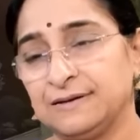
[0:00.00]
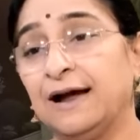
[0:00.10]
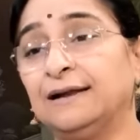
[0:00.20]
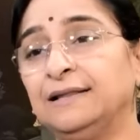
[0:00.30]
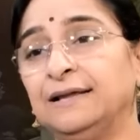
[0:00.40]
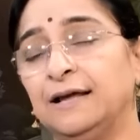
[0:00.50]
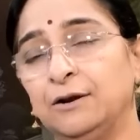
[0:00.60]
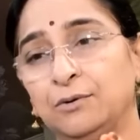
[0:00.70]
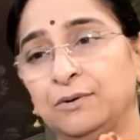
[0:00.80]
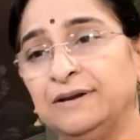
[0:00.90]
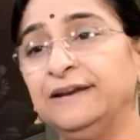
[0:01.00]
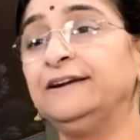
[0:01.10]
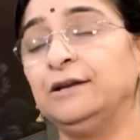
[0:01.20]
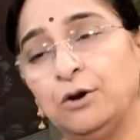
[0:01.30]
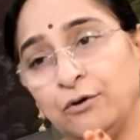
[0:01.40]
కార్తీకంలో
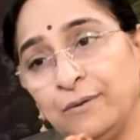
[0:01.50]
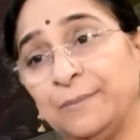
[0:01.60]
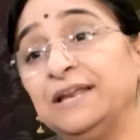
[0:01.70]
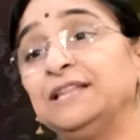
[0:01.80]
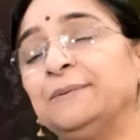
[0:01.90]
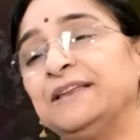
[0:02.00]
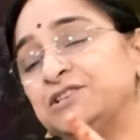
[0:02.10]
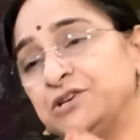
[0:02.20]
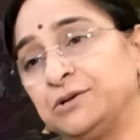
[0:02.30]
నీటిలో విపరీతమైన